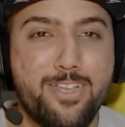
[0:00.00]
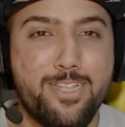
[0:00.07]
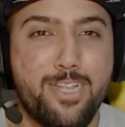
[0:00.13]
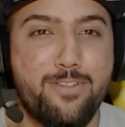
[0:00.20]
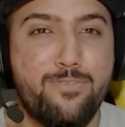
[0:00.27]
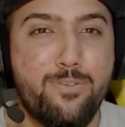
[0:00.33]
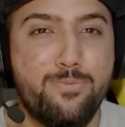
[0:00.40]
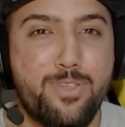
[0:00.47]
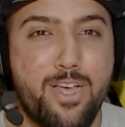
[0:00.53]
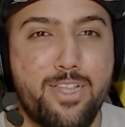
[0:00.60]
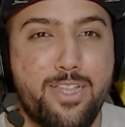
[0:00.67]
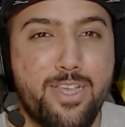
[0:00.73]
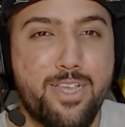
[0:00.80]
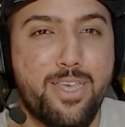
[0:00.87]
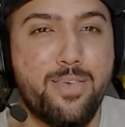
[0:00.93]
की तरफ हम
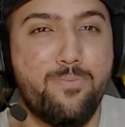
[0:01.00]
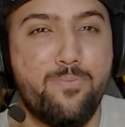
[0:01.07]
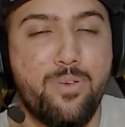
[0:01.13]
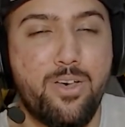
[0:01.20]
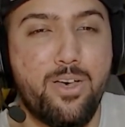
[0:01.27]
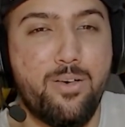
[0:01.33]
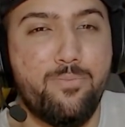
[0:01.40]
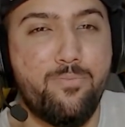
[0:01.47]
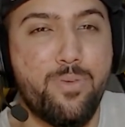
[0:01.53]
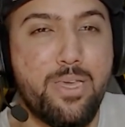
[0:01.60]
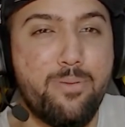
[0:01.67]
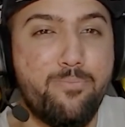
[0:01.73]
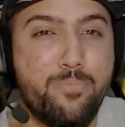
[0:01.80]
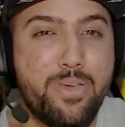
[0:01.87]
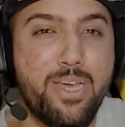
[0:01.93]
जाते हैं कि
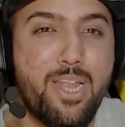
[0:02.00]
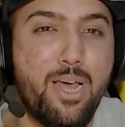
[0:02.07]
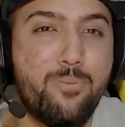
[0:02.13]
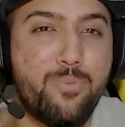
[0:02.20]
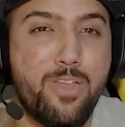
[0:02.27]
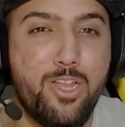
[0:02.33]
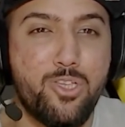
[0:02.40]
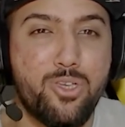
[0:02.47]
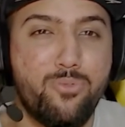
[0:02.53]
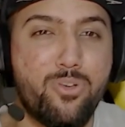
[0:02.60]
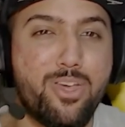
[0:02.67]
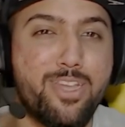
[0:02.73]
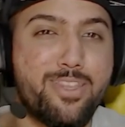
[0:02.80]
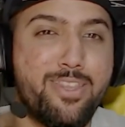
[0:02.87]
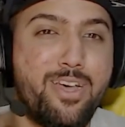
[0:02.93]
पी एम पी एल आपके लिए
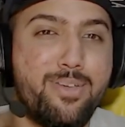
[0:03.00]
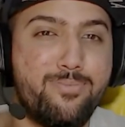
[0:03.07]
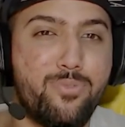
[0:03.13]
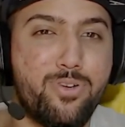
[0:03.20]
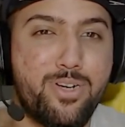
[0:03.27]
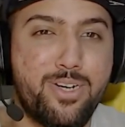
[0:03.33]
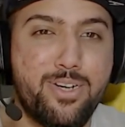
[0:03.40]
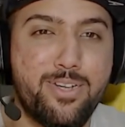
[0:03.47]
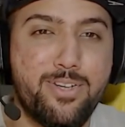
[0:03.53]
जब कितना इम्पोर्टेंट